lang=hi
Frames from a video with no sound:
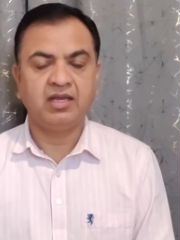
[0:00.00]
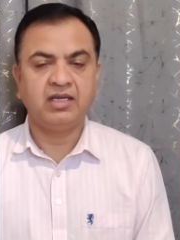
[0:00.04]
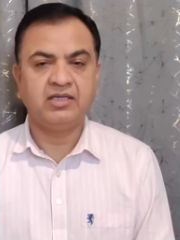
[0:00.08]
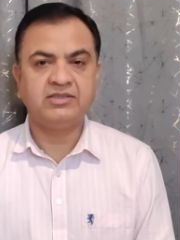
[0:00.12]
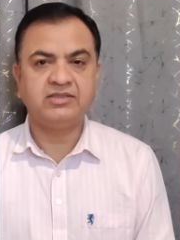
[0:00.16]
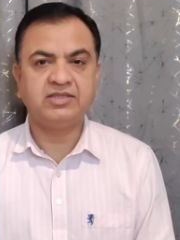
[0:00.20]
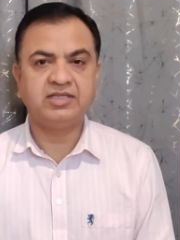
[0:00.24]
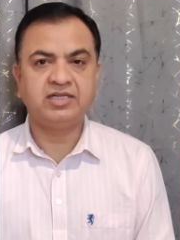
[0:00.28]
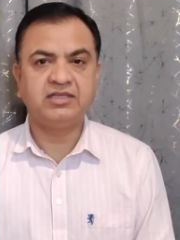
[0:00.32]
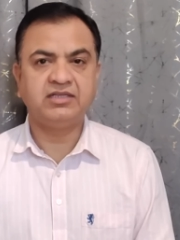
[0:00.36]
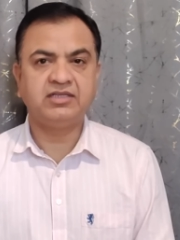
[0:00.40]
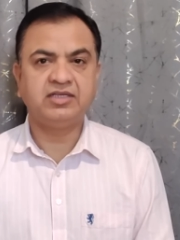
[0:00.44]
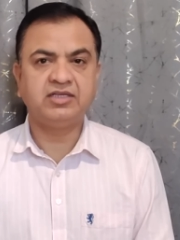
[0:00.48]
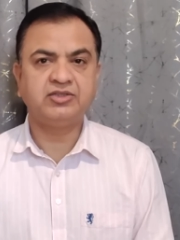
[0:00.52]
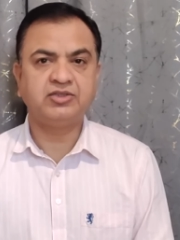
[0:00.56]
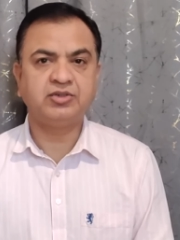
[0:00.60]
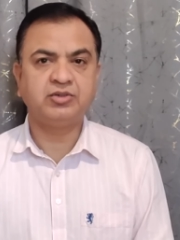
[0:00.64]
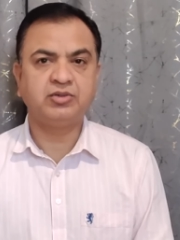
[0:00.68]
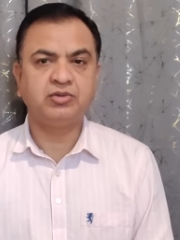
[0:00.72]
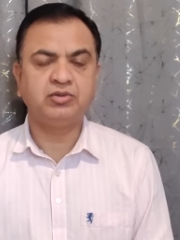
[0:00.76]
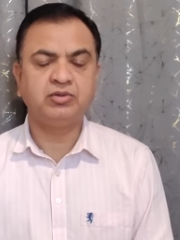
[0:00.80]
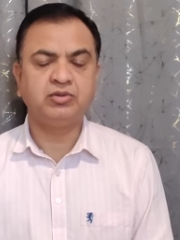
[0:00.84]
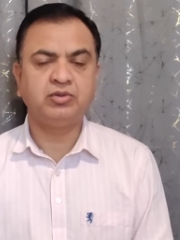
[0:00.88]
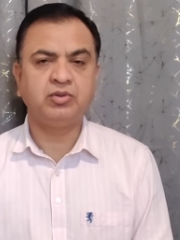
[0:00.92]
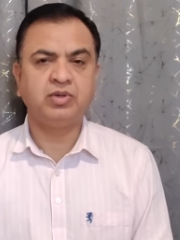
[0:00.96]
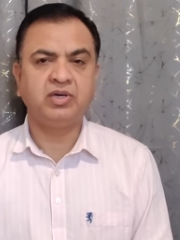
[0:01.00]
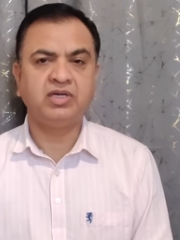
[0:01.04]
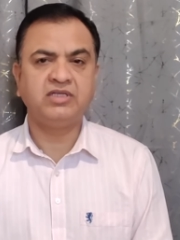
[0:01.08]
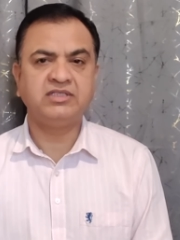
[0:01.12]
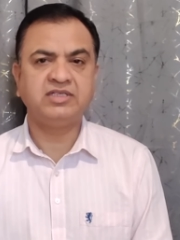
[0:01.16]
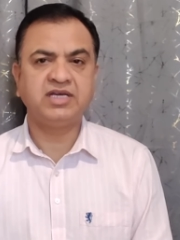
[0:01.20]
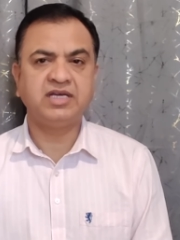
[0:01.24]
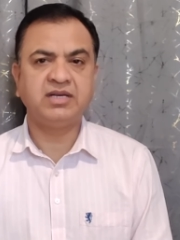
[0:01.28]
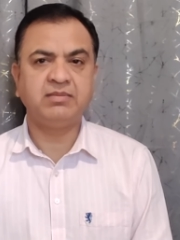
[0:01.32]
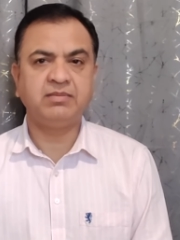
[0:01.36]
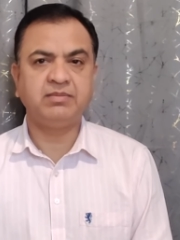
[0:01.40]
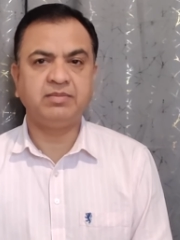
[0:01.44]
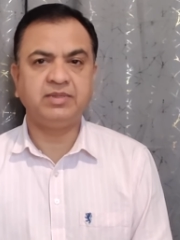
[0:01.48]
इसलिए दर्शकों
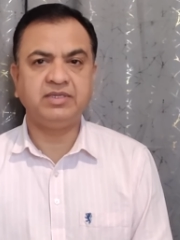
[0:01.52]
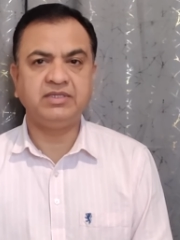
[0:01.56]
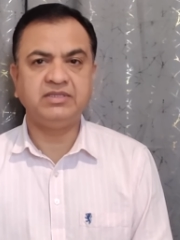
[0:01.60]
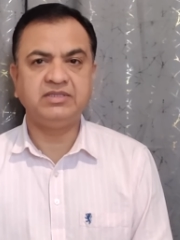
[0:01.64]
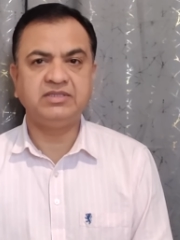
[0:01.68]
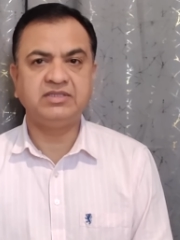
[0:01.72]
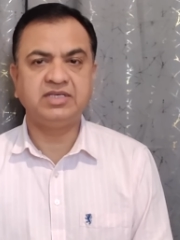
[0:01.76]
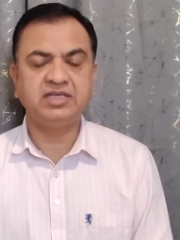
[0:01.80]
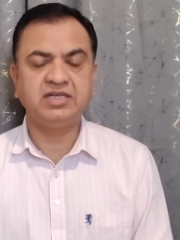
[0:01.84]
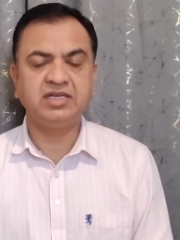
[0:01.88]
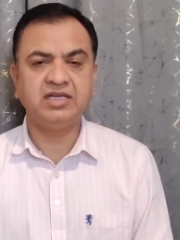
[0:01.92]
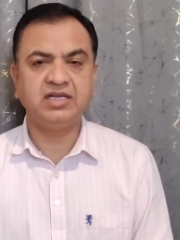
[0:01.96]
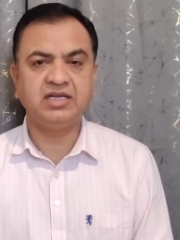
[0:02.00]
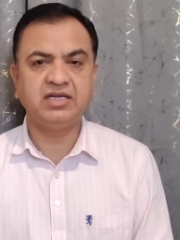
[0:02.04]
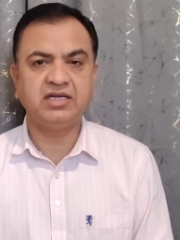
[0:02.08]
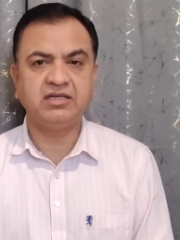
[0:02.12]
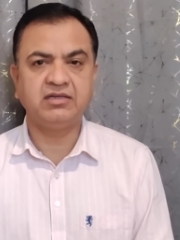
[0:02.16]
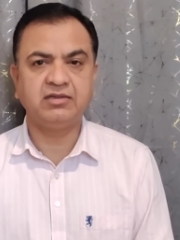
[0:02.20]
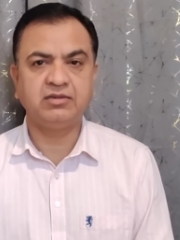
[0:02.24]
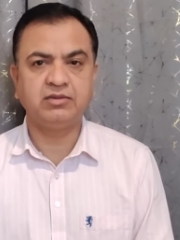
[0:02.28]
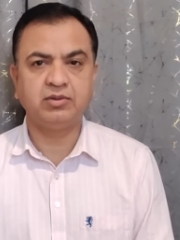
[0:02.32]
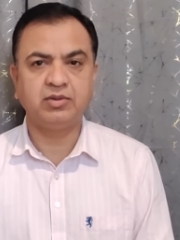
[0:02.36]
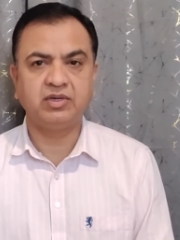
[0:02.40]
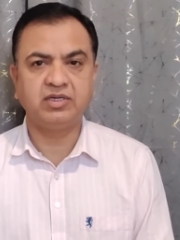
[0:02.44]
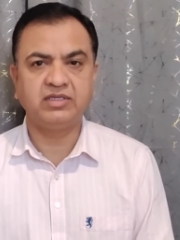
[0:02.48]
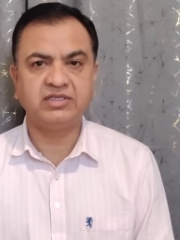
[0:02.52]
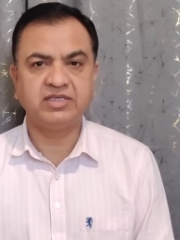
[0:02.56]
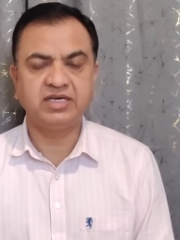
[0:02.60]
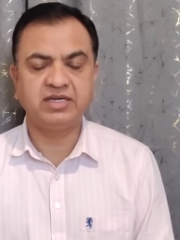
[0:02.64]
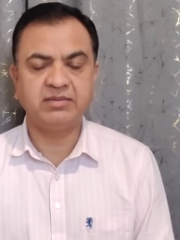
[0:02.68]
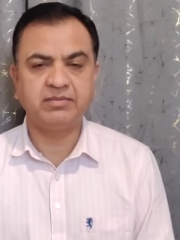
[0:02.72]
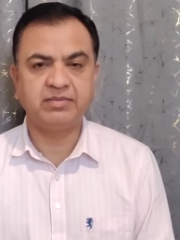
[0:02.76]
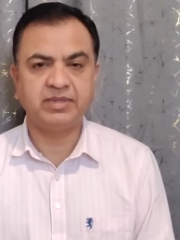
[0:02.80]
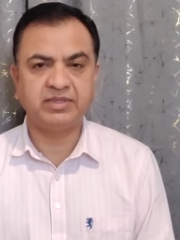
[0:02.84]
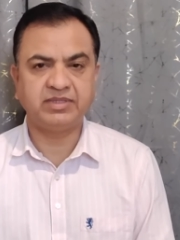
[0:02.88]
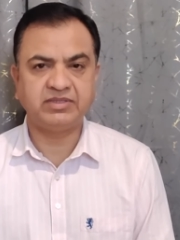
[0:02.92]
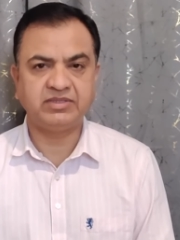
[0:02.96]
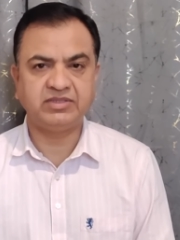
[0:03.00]
2020 से लेकर
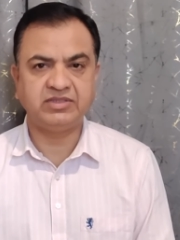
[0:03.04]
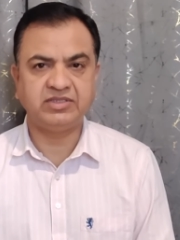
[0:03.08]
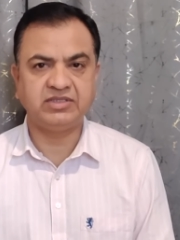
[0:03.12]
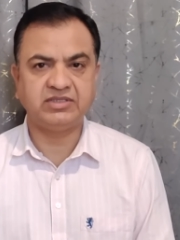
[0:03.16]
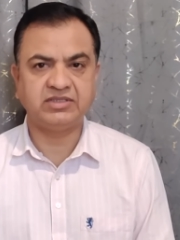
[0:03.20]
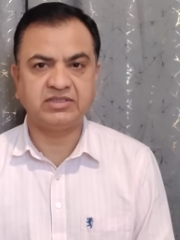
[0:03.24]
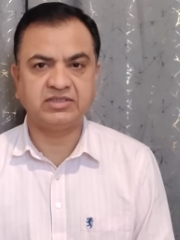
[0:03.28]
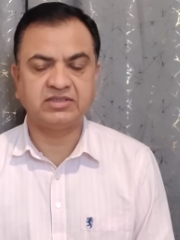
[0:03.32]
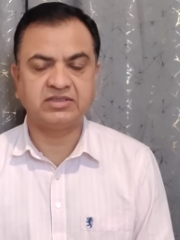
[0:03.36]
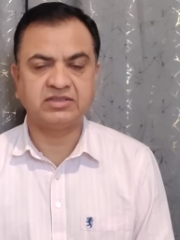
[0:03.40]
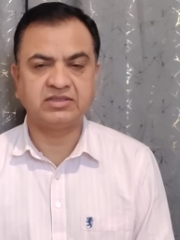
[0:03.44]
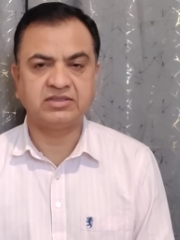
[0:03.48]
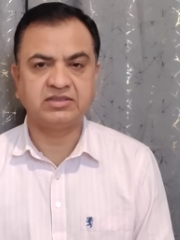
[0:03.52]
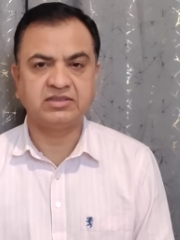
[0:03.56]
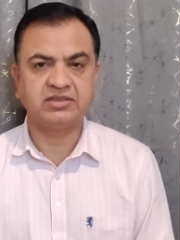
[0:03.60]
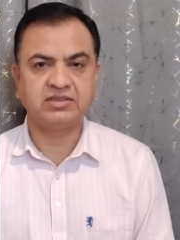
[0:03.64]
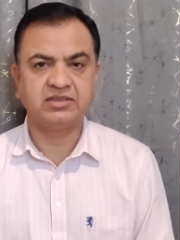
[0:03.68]
2025